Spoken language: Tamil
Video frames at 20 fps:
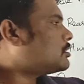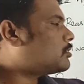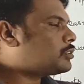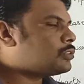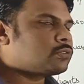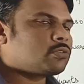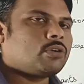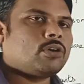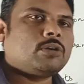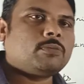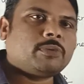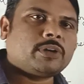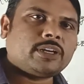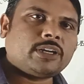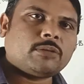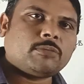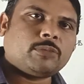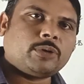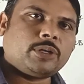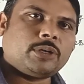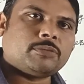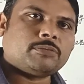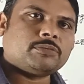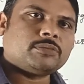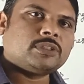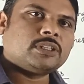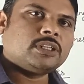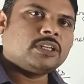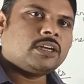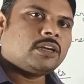படித்தவங்க ஸ்கோர் பண்ணிட முடியும்
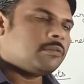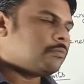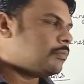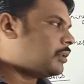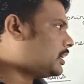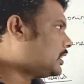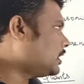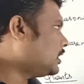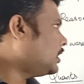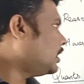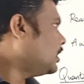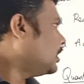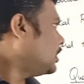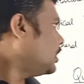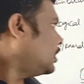பட்டு